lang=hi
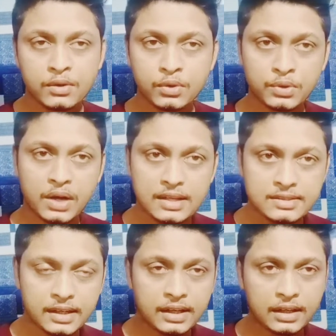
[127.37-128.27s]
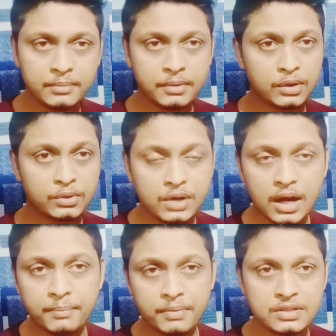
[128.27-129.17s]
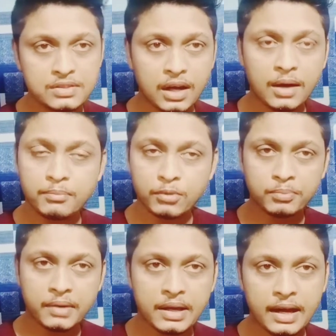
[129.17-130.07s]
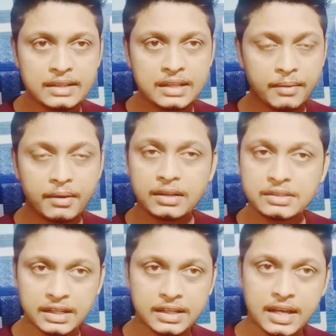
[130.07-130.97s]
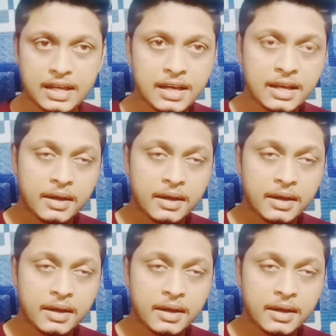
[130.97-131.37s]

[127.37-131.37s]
गुजरात से लेके बड़ोदरा पंजाब मुंबई हैदराबाद चेन्नई